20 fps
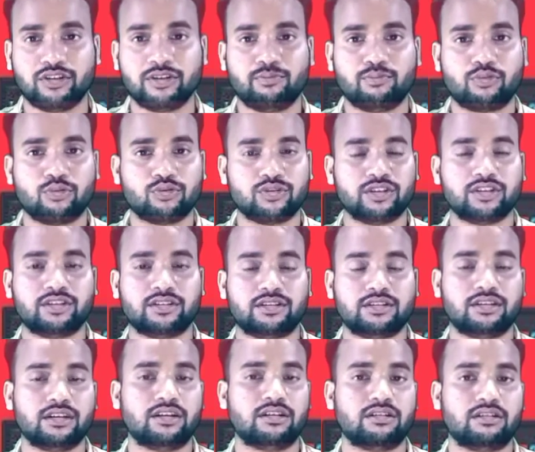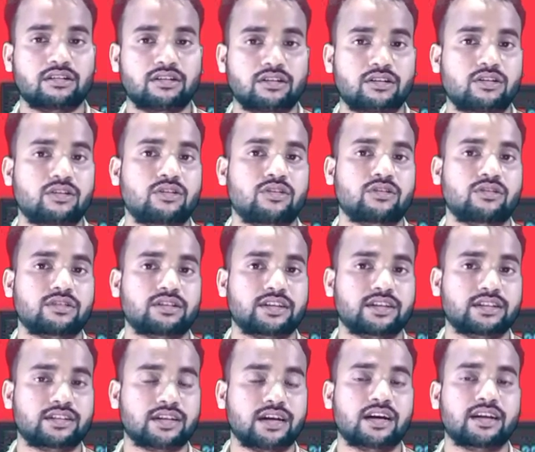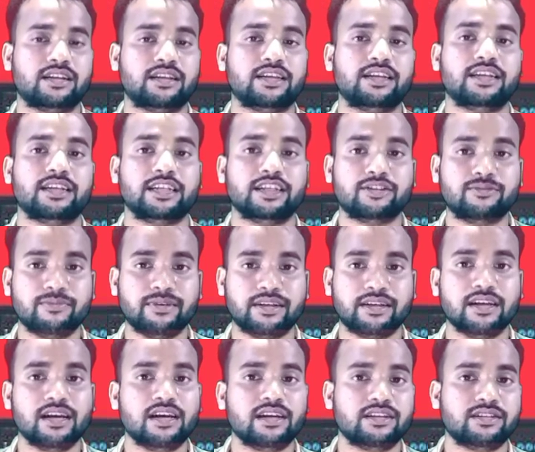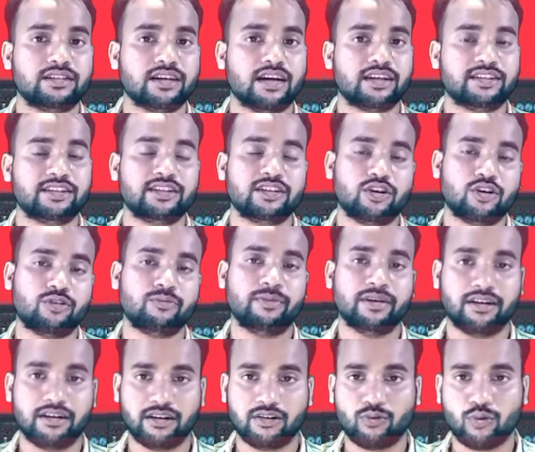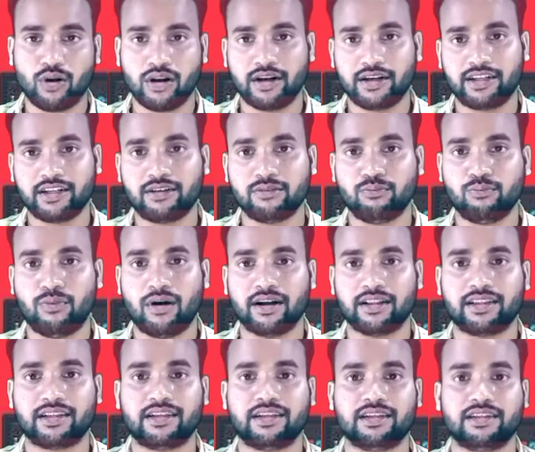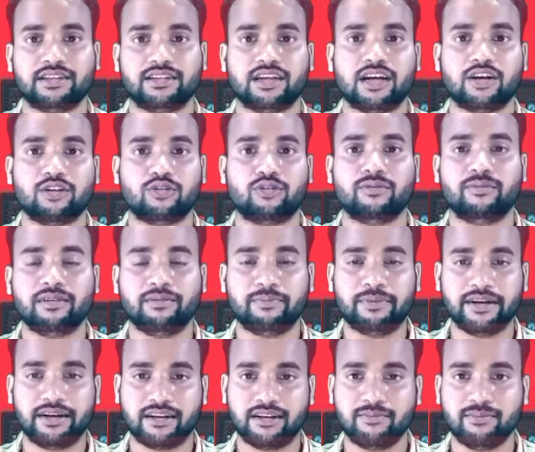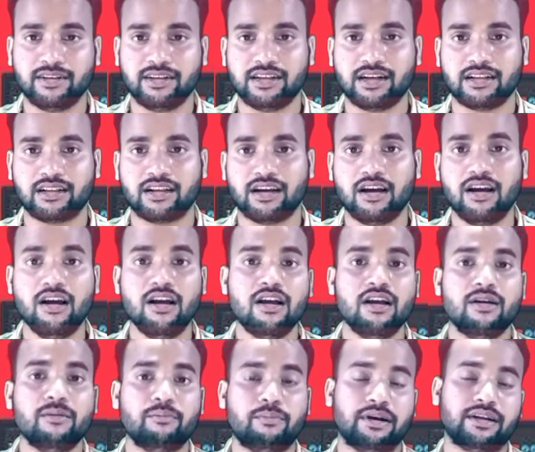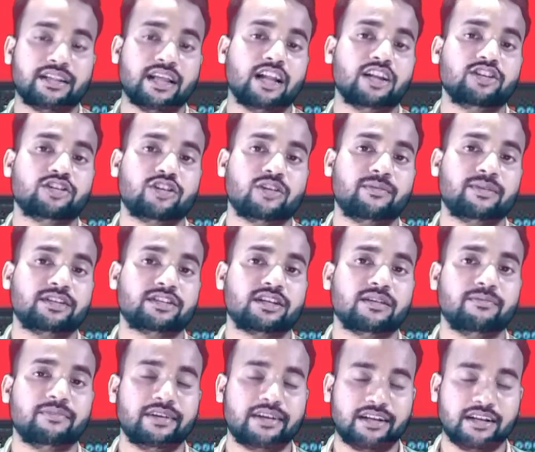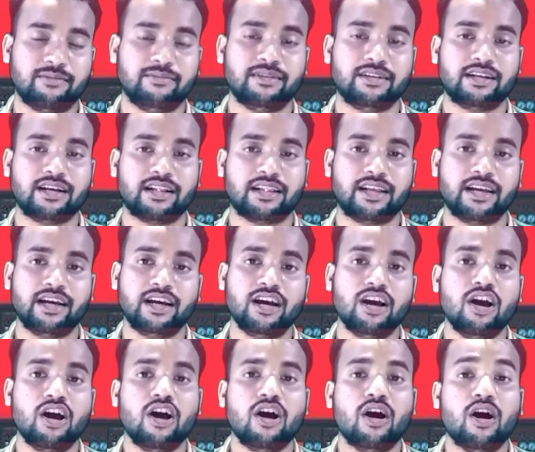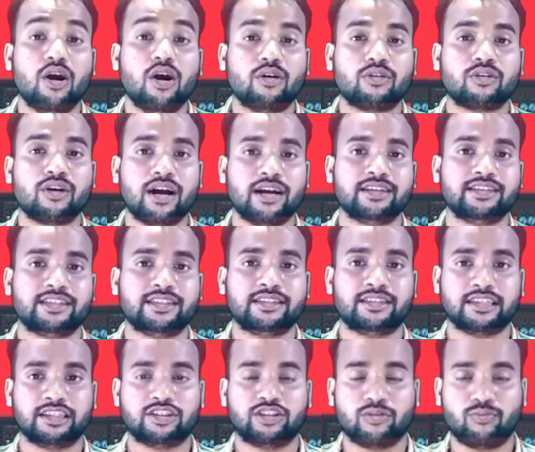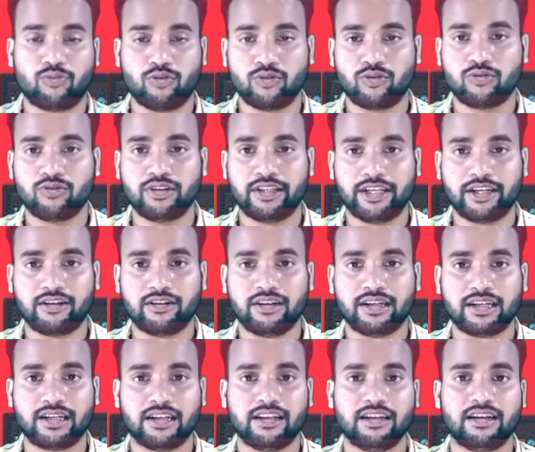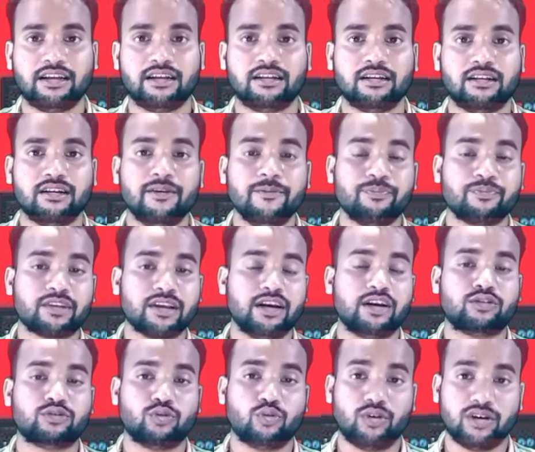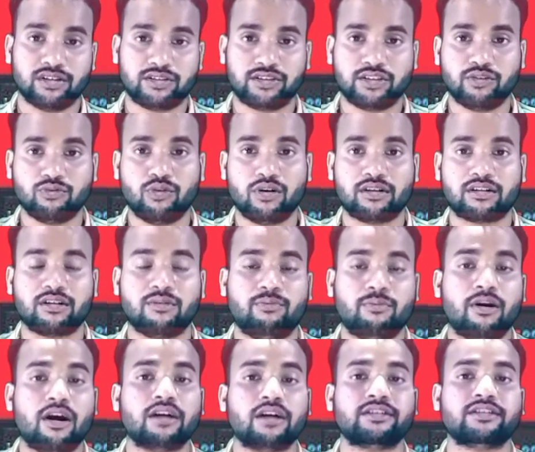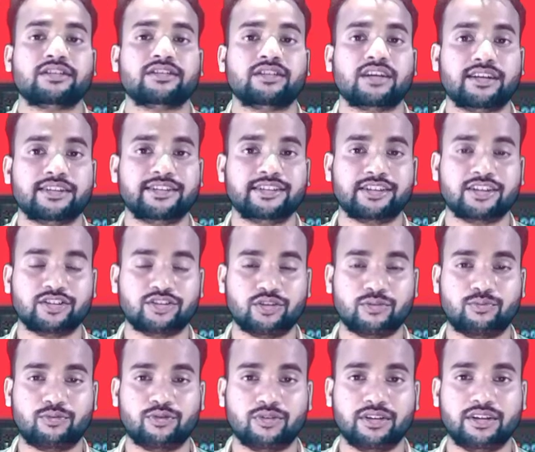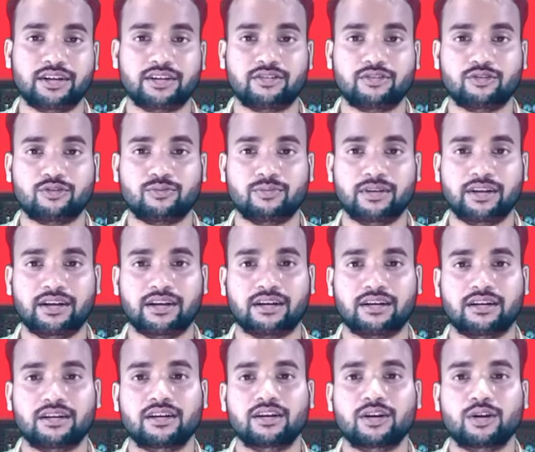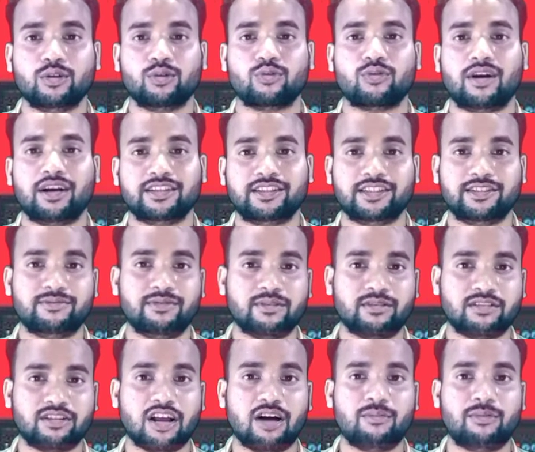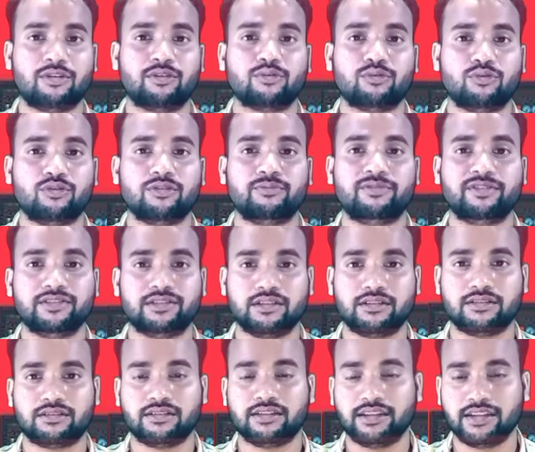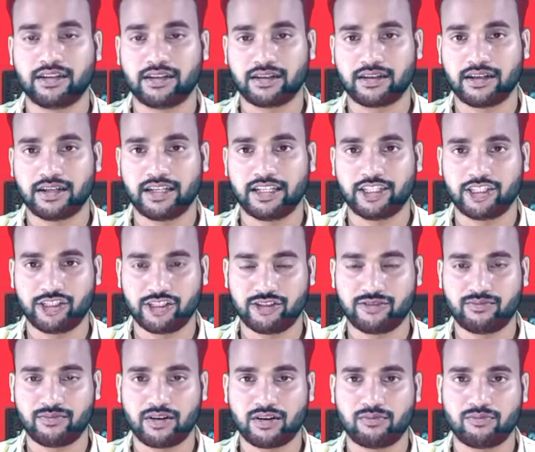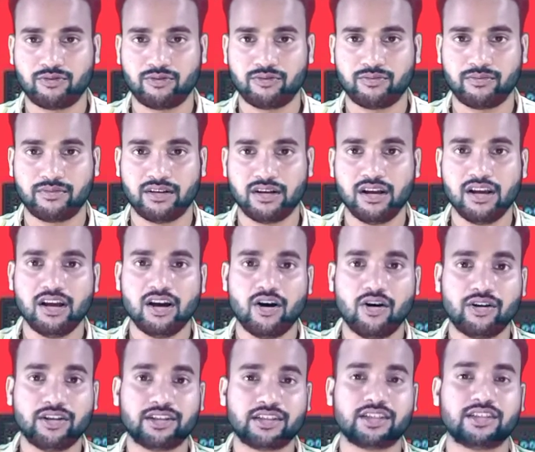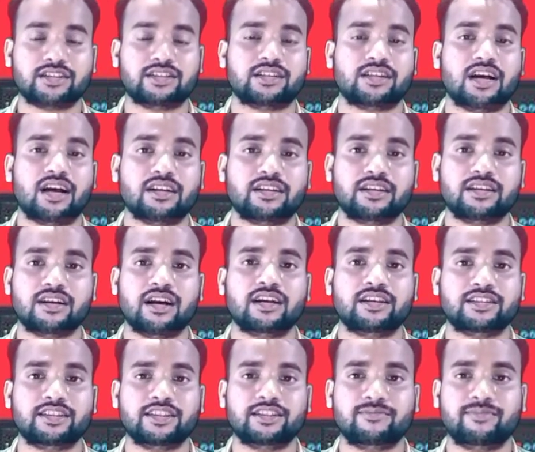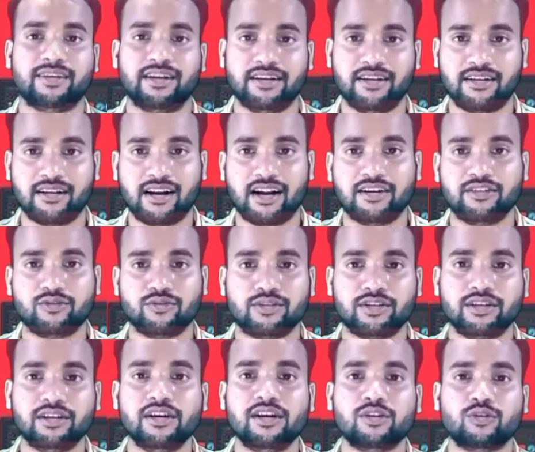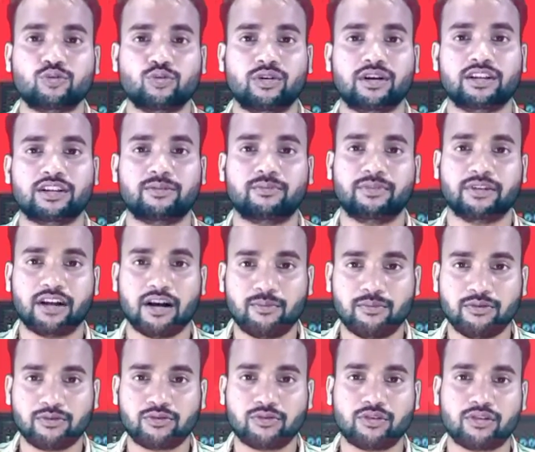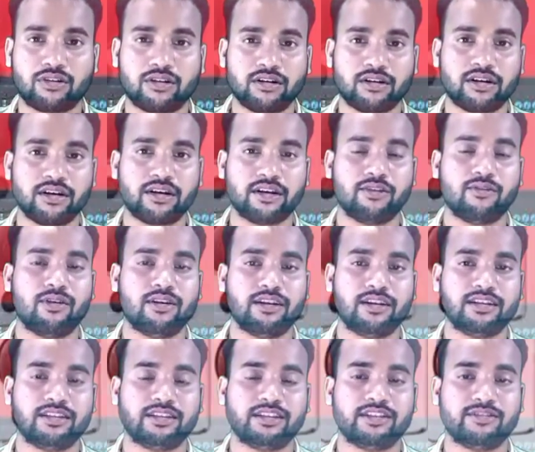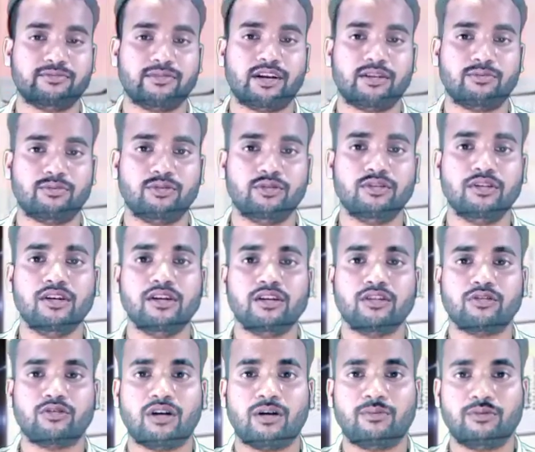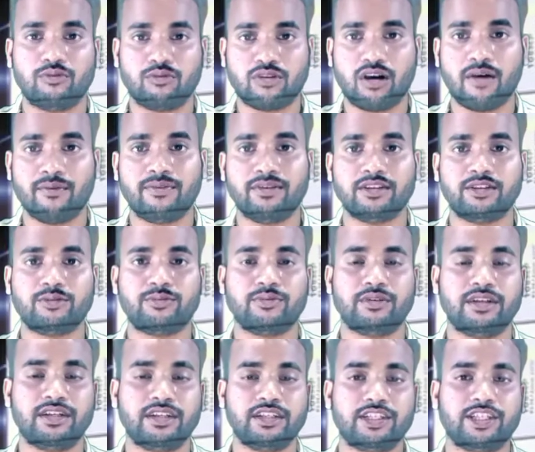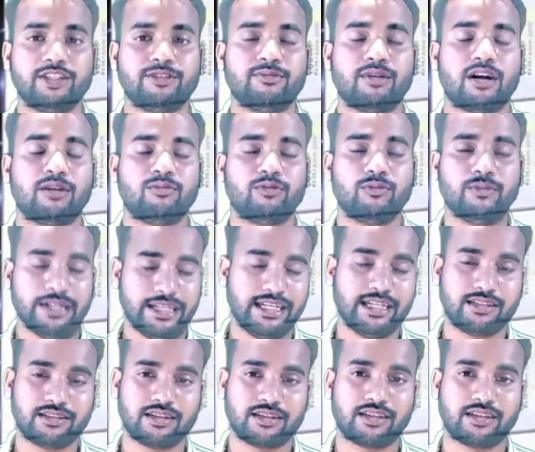जो कि प्रोसेसर और के साथ ही इसमें चार्जिंग और बैटरी क्वालिटी की बात की जाए तो इसमें बैटरी मिल जाता है पैंतालीस सौ का बैटरी मिल जाता है और गाइस इसके सपोर्ट को देखने के लिए 180 वाट का फास्ट चार्जिंग का सपोर्ट देखने को मिलेगा तो वैसे इसमें ताबड़तोड़ फीचर्स दिया गया है इस स्मार्टफोन में और इसके साथ ही गाइस इसमें एंड्राइड जो कि ट्वेल्थ पर आप लोग को रन करने वाली इस स्मार्टफोन तो आप लोग काफ़ी स्पीड इस स्मार्टफोन में देख